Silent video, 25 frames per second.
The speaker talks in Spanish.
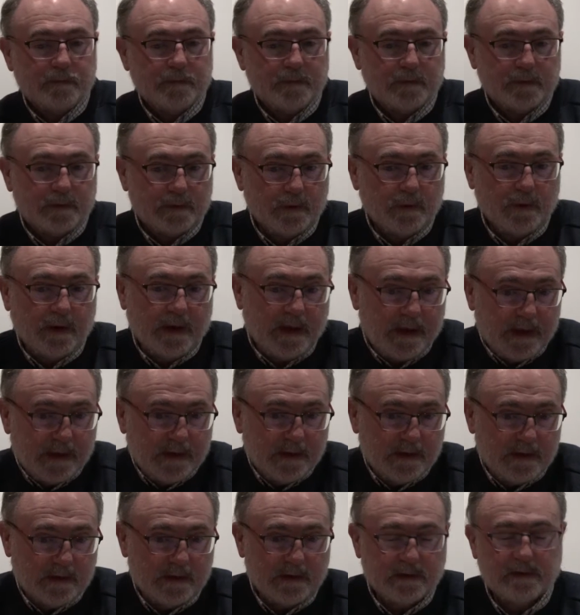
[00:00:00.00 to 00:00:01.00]
son
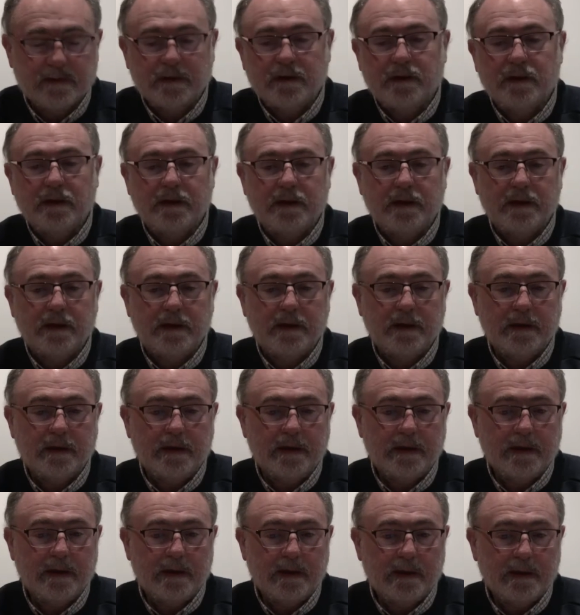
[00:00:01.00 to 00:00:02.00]
entes
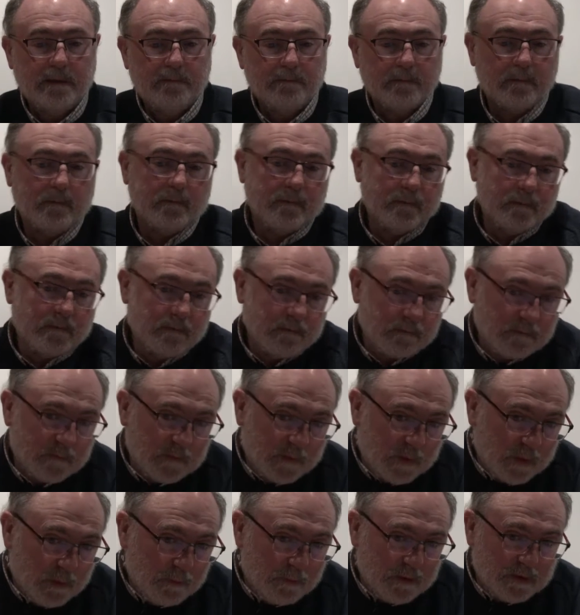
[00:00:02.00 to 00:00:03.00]
eh,
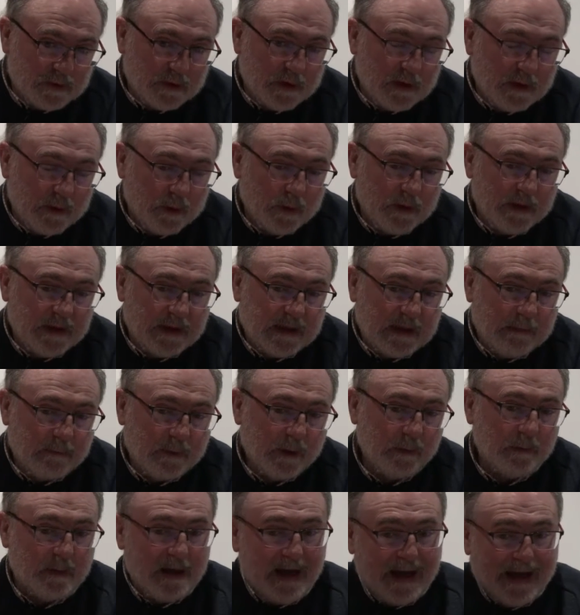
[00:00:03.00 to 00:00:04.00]
con personalidad jurídica
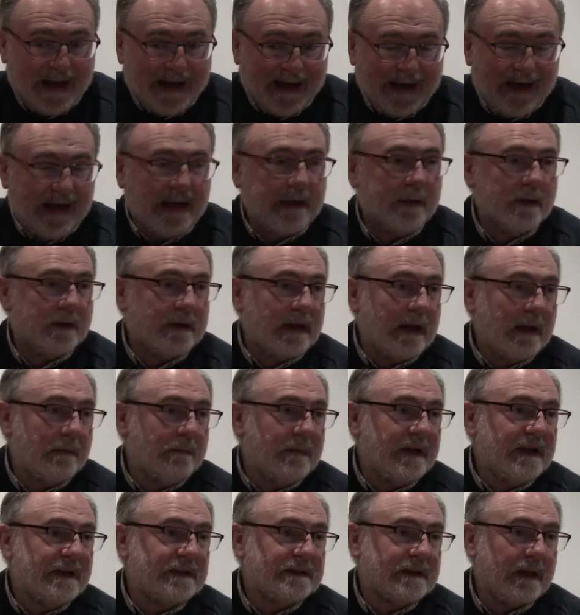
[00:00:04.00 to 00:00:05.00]
propia, ajenos de la
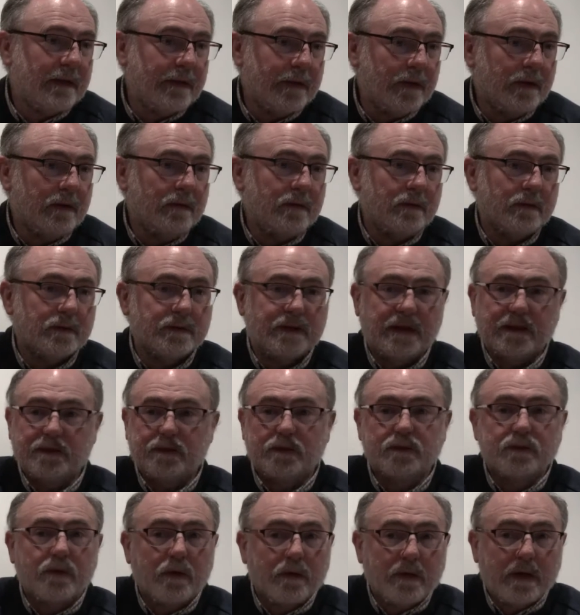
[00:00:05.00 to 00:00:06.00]
administración, o sea,
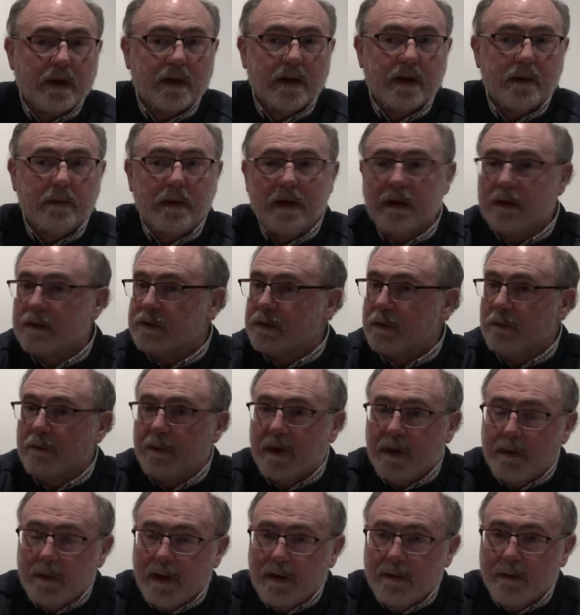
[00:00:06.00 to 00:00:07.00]
son sociedad civil, son
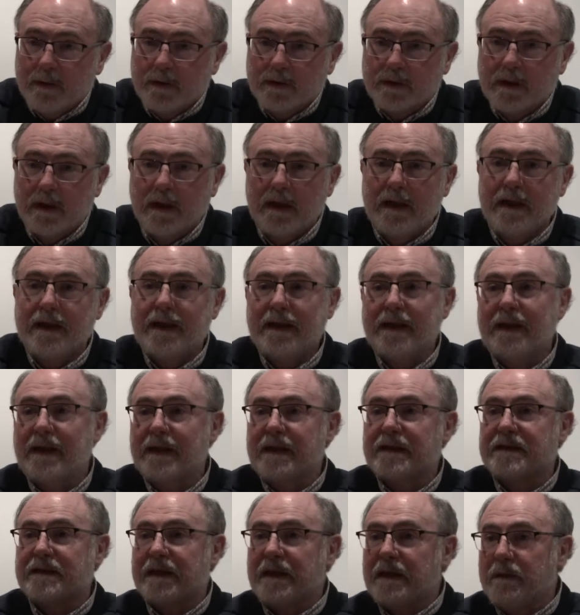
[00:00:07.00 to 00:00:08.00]
privados, en el
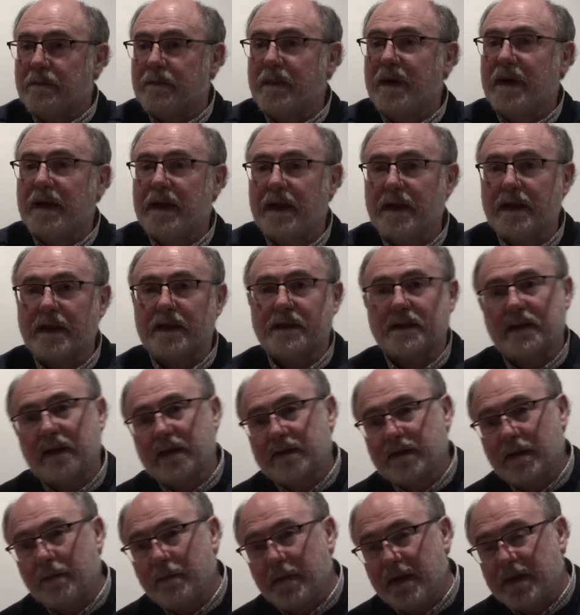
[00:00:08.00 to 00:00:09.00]
que están implicadas
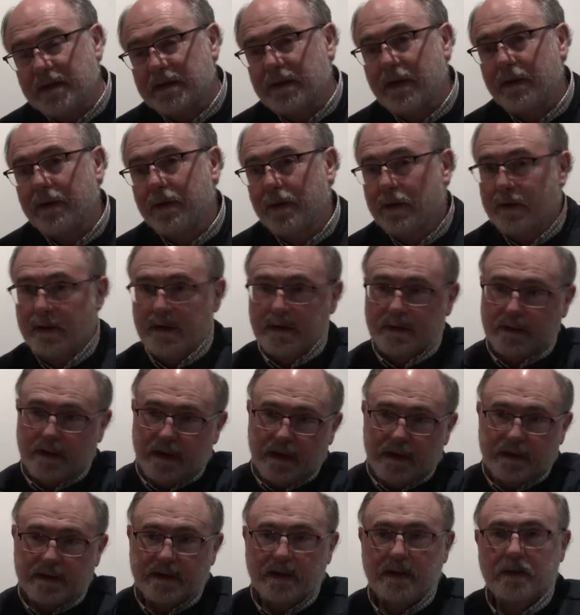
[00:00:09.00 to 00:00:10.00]
las administraciones,
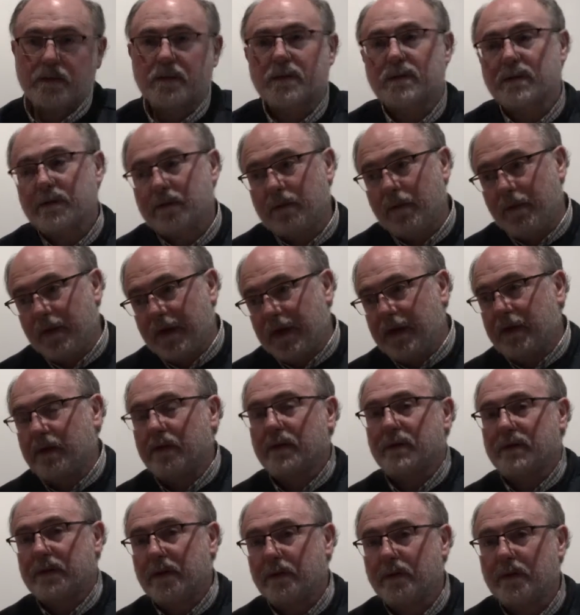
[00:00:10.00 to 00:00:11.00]
ya los concejos,
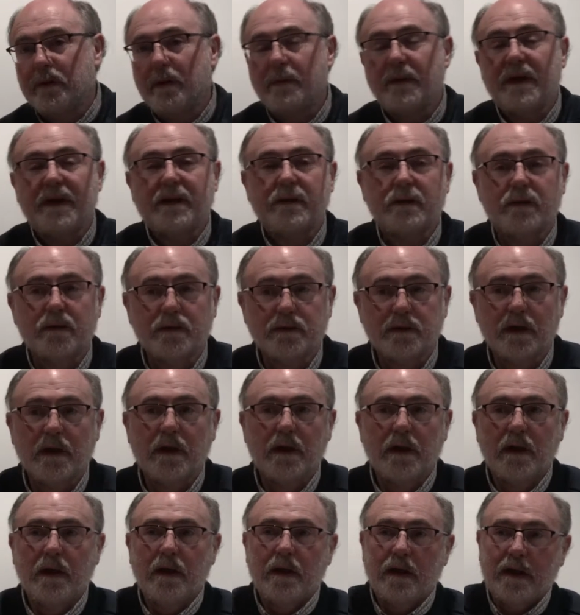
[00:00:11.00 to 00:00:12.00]
los ayuntamientos,
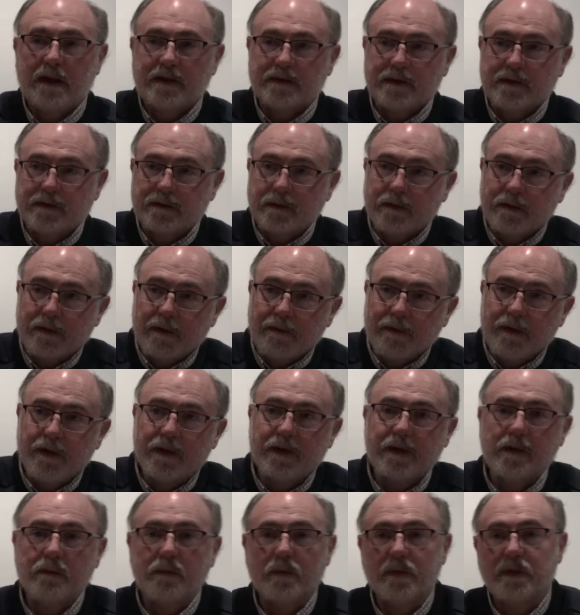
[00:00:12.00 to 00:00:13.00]
las
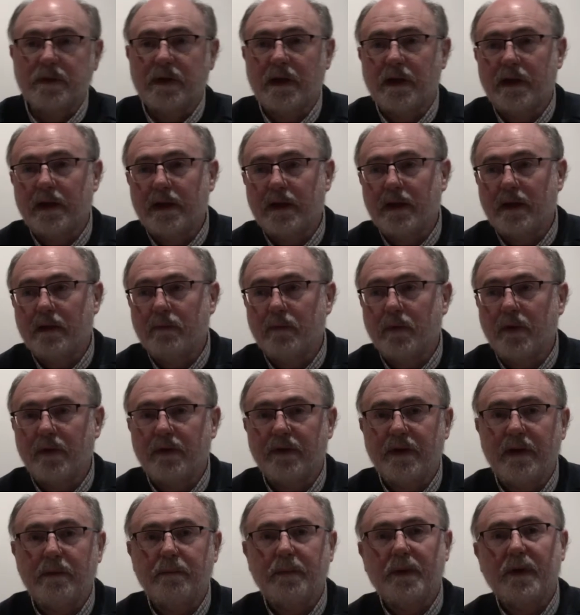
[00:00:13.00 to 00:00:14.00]
asociaciones del,
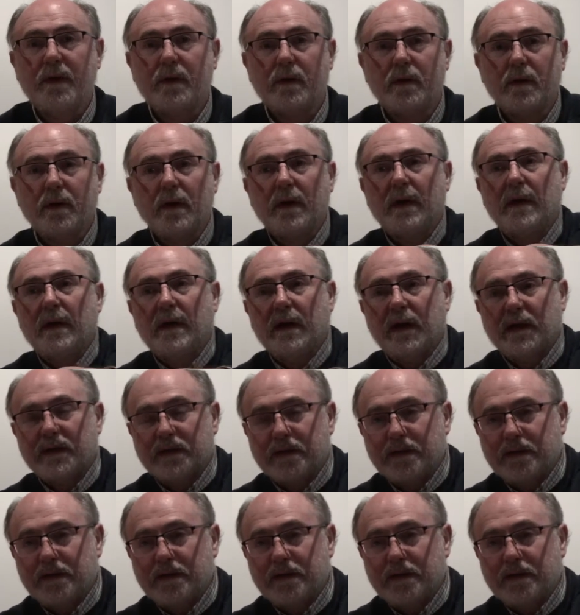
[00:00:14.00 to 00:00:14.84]
municipio, las